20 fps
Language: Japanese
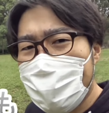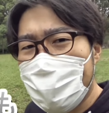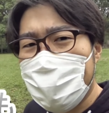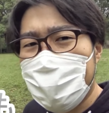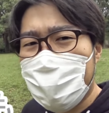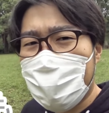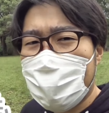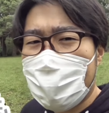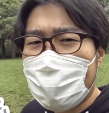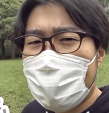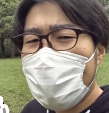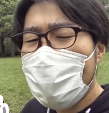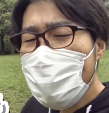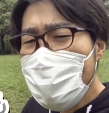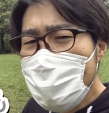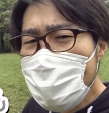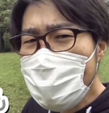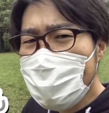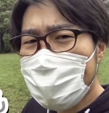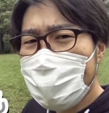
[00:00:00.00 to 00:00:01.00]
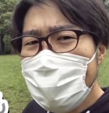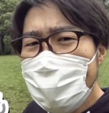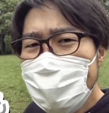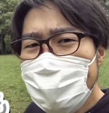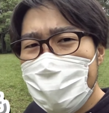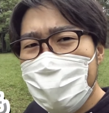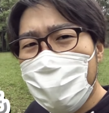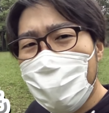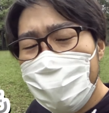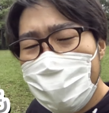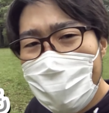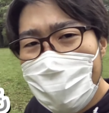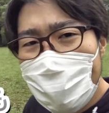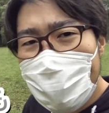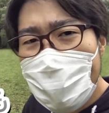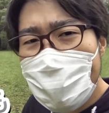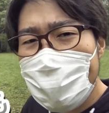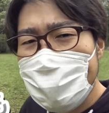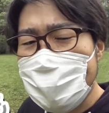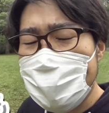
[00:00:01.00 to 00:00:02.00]
験っていうのは仮に対して問題
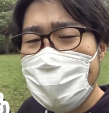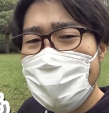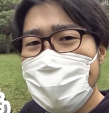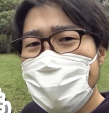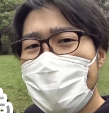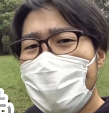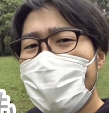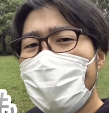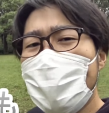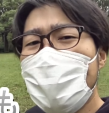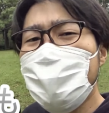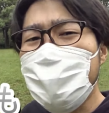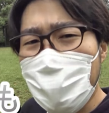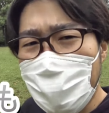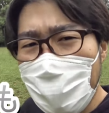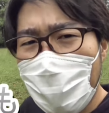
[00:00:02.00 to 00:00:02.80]
解決につながらなくと